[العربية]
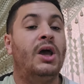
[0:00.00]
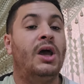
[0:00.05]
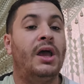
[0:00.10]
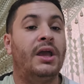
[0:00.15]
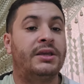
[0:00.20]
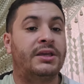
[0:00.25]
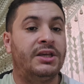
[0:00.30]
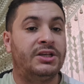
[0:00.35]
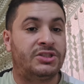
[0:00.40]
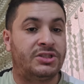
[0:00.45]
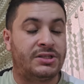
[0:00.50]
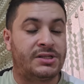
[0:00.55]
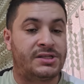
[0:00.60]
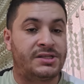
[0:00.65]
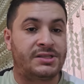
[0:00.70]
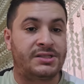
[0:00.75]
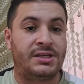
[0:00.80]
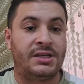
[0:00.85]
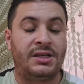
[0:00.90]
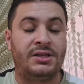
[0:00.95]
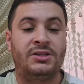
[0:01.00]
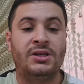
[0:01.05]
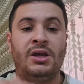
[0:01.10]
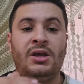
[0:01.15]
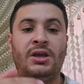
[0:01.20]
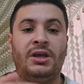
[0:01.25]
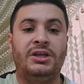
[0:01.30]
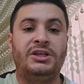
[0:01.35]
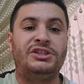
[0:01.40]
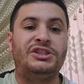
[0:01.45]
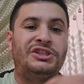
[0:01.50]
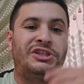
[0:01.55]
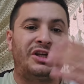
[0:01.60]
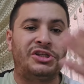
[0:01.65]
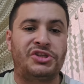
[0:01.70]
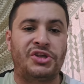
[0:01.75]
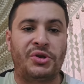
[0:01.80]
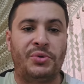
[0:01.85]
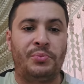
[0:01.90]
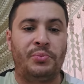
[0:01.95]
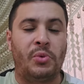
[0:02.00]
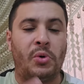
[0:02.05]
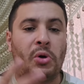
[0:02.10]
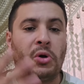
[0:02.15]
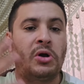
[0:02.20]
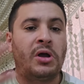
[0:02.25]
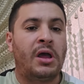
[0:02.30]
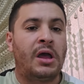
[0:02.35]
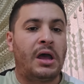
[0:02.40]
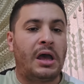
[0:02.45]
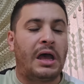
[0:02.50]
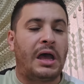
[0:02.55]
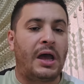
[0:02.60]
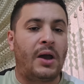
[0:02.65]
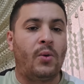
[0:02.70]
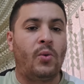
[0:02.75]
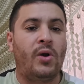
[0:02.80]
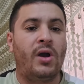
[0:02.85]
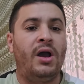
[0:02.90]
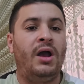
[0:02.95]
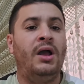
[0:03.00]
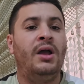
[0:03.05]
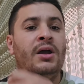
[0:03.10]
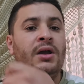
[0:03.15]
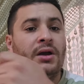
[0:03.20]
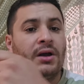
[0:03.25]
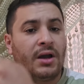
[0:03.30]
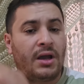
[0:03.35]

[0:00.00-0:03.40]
اكيج السيد يشاس موخ اواح